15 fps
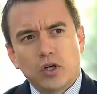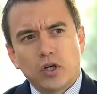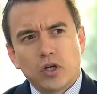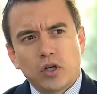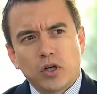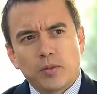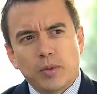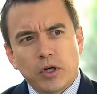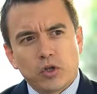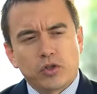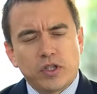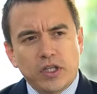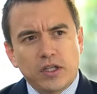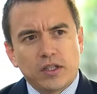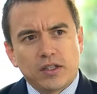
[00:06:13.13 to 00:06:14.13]
pero
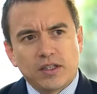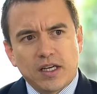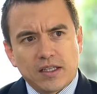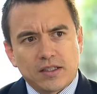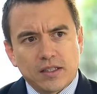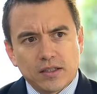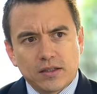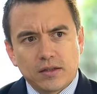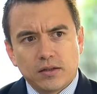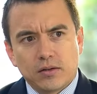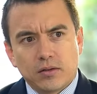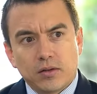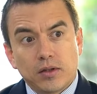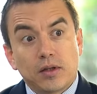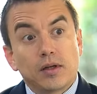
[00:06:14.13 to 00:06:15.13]
sí tasas
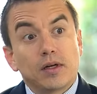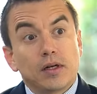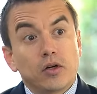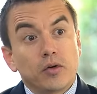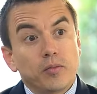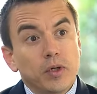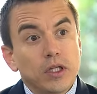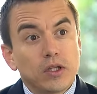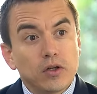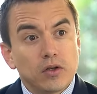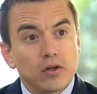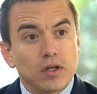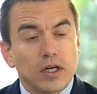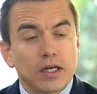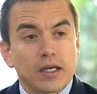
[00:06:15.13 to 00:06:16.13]
lo invito
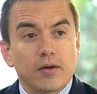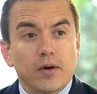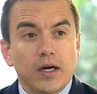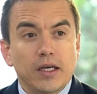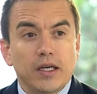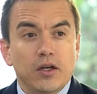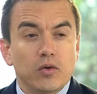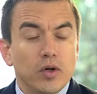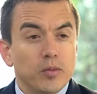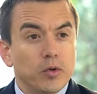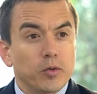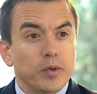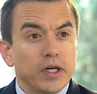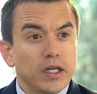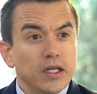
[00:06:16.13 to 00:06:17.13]
a que vaya a Nueva
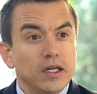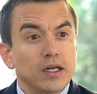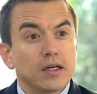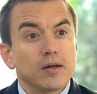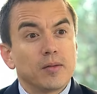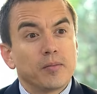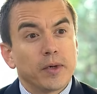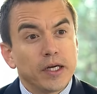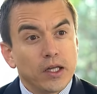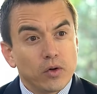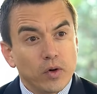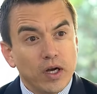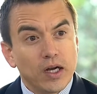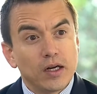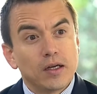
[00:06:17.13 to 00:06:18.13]
Prosperina, vaya a
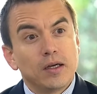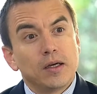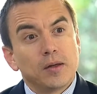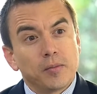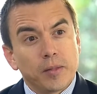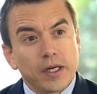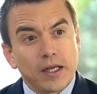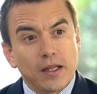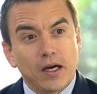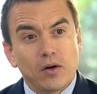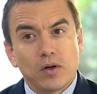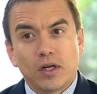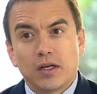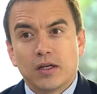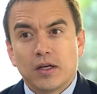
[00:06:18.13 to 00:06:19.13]
Durán, vaya a Daule,
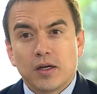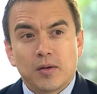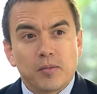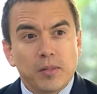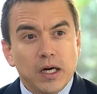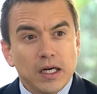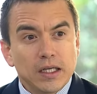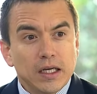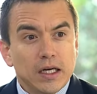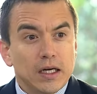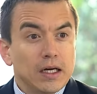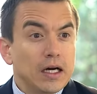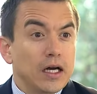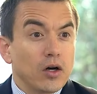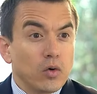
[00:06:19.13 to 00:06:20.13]
vaya
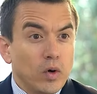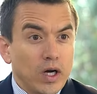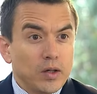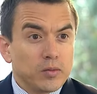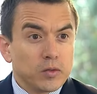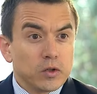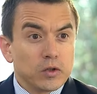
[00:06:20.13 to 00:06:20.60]
al Guasmo y